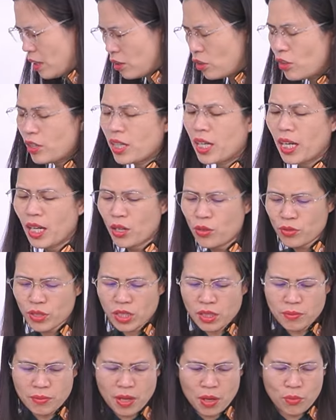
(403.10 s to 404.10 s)
còn nếu
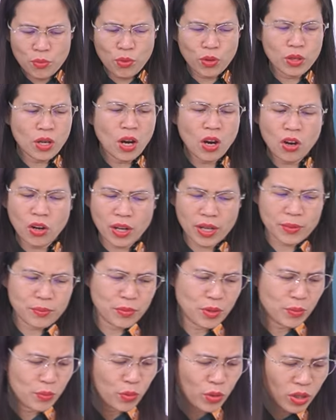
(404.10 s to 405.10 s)
như mà muốn hỏi
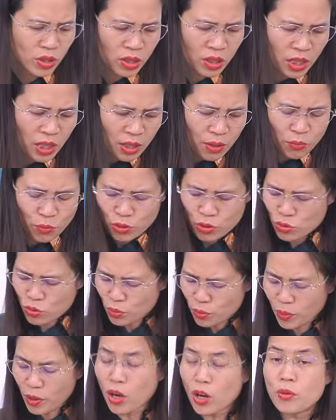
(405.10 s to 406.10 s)
mà muốn muốn
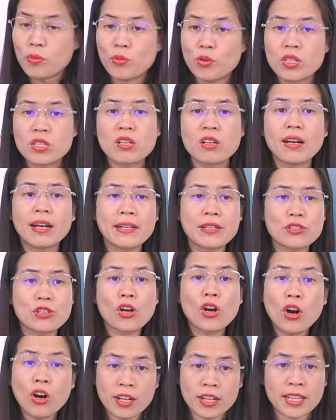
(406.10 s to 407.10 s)
giúp con muốn chữa lành cho
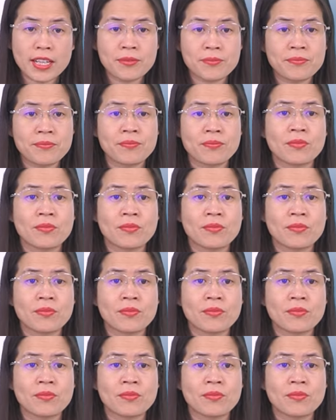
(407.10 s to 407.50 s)
con ấy